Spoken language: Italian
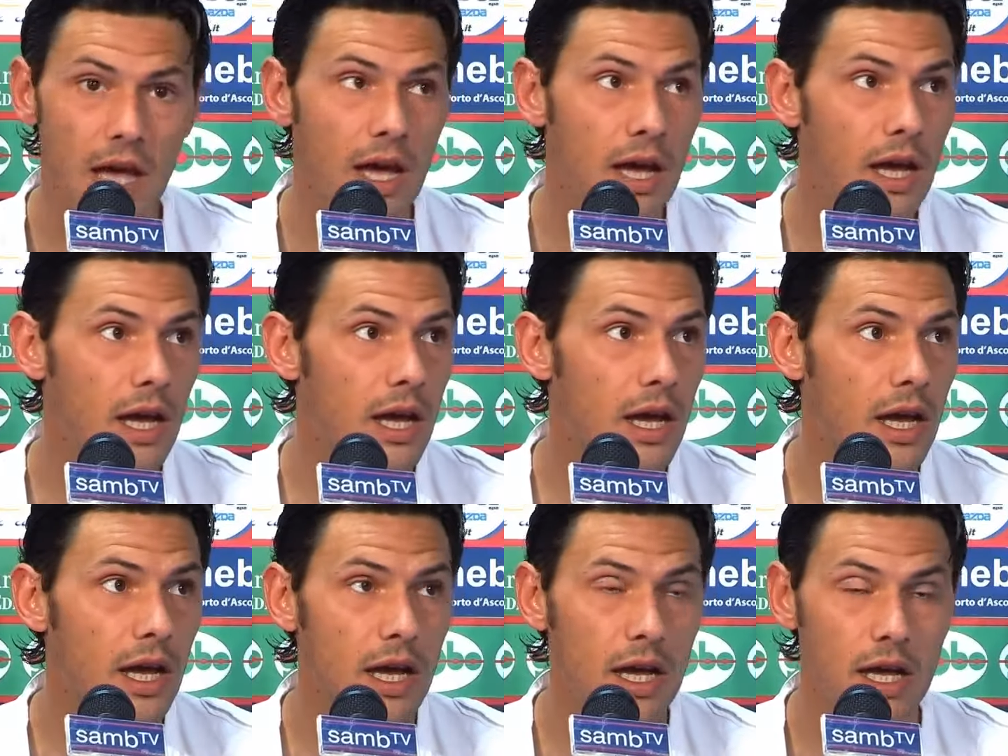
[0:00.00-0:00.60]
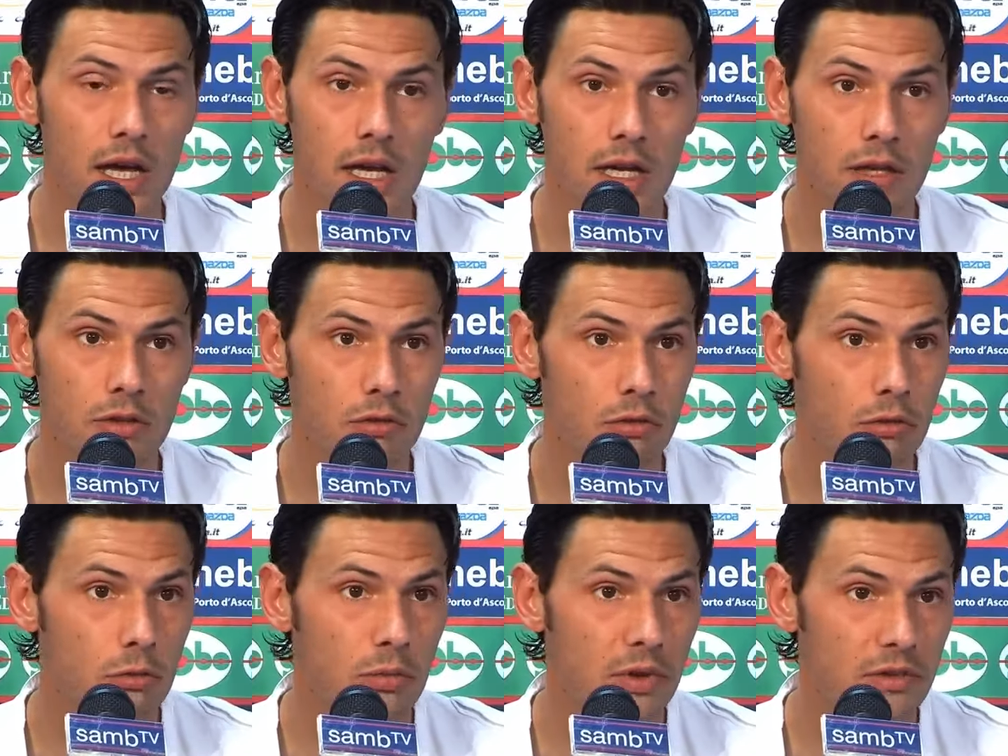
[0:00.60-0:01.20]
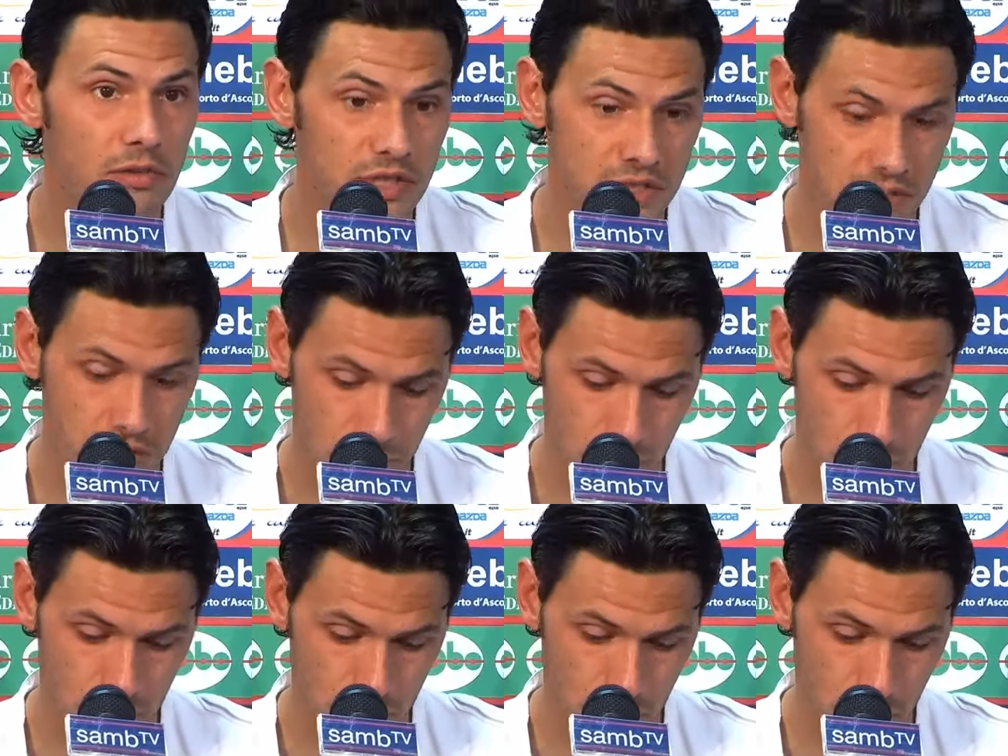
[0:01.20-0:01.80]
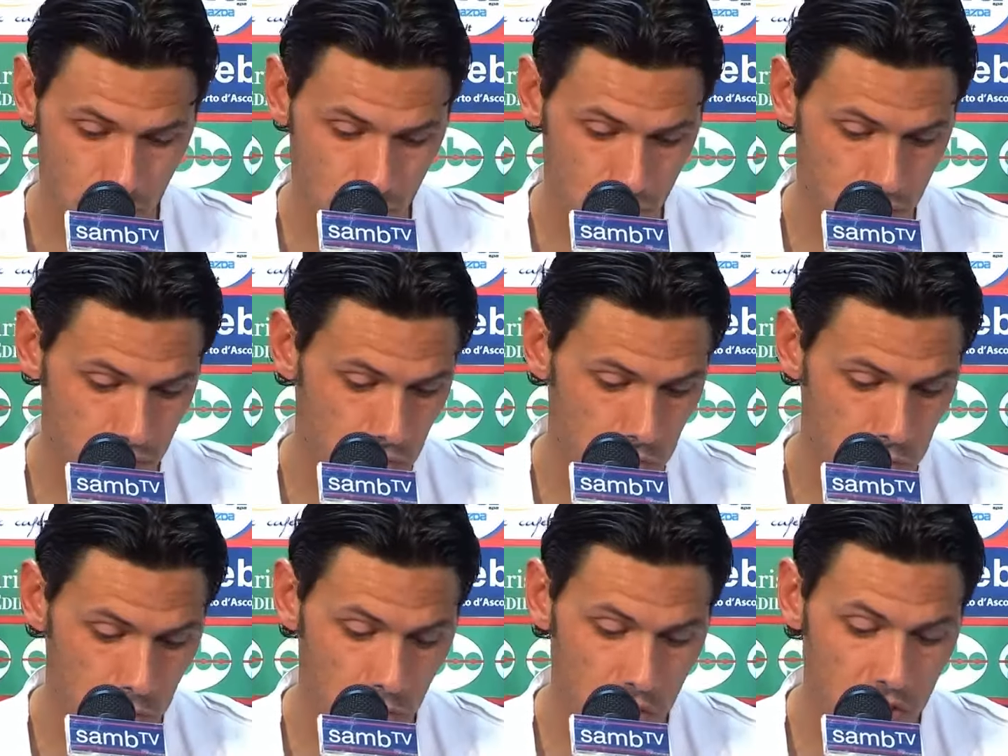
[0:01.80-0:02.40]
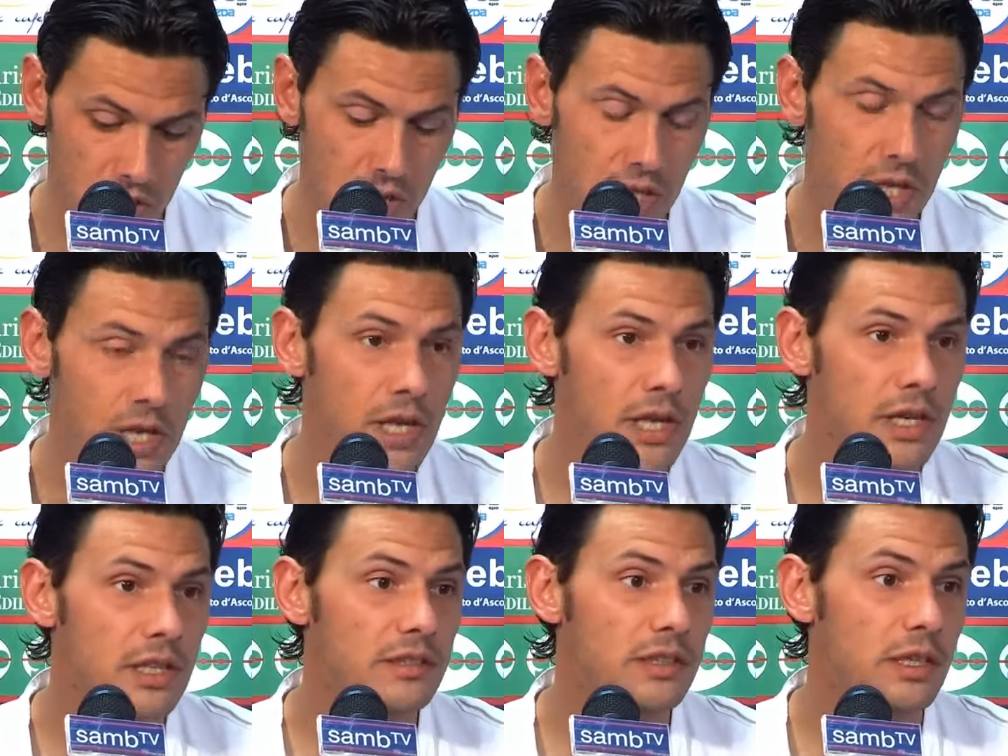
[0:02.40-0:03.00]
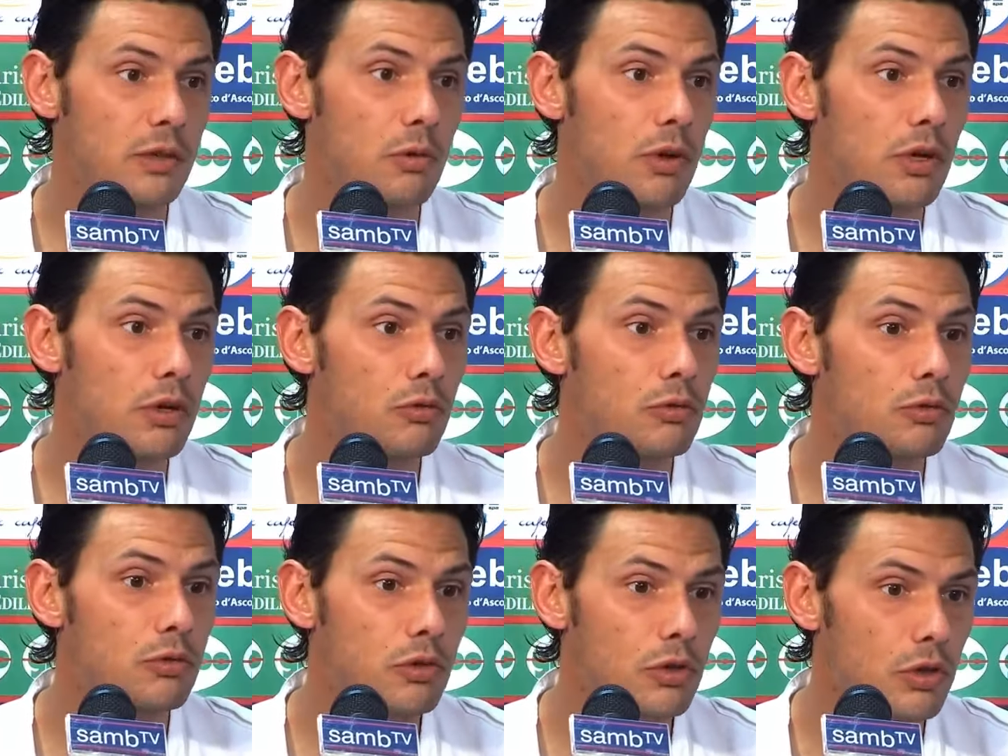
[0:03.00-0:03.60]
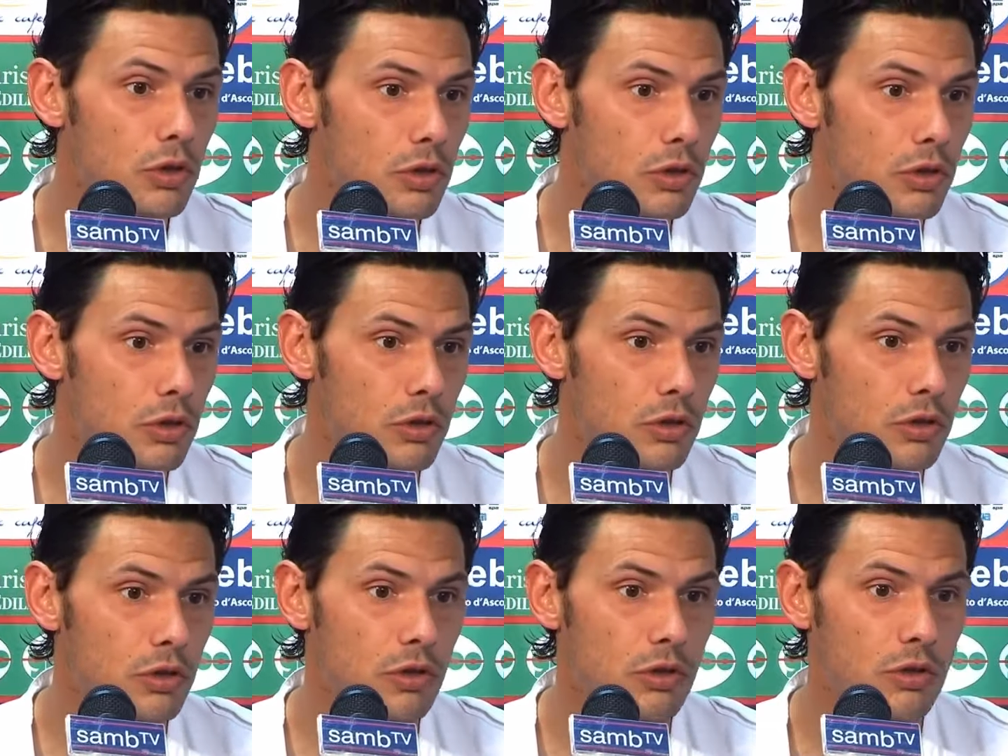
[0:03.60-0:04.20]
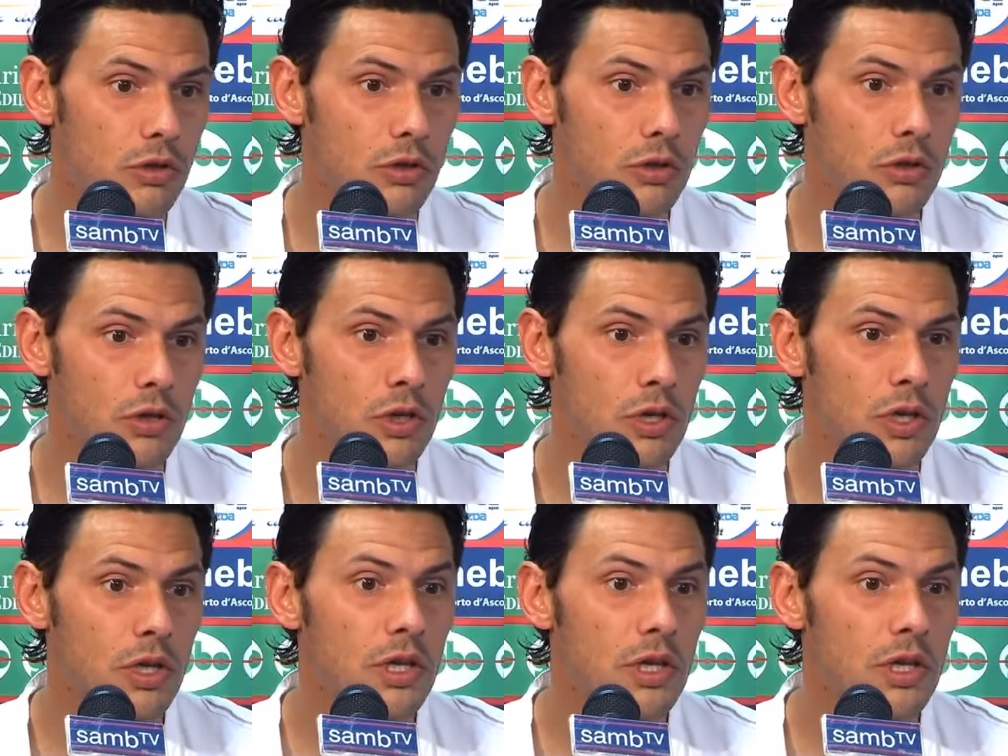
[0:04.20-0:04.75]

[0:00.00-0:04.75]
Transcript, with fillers: non l'ho mai vista su nessuno, poi se qualcuno